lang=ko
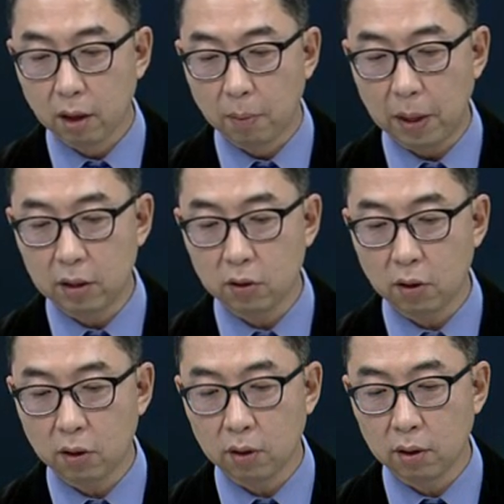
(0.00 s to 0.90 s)

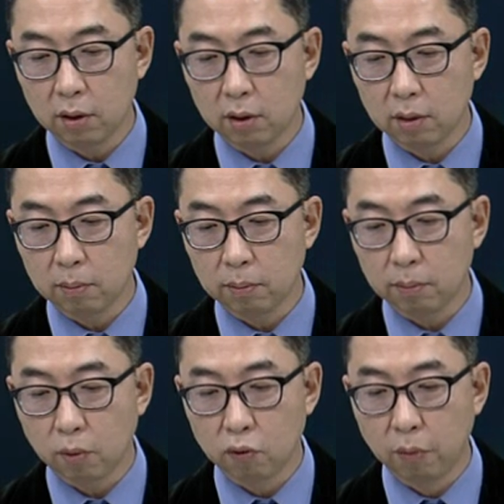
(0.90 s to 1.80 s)

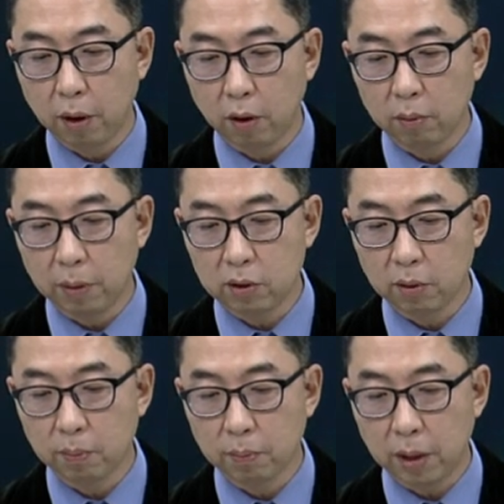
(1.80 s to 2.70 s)
8,뭐 900원, 8,000,